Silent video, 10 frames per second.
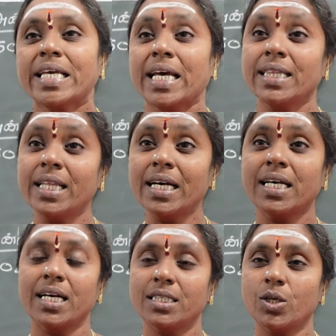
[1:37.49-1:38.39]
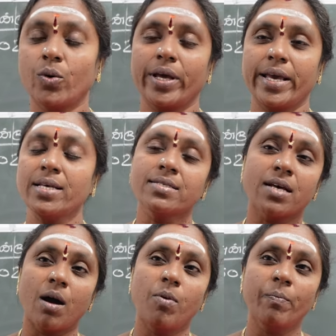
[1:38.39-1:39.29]
எந்த கிரகத்தினுடைய
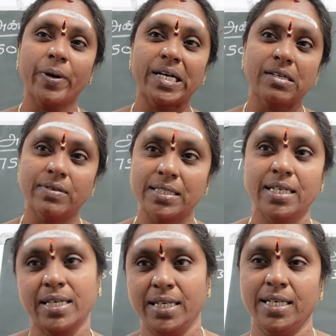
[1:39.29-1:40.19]
சாபம் பெற்று வந்திருக்கு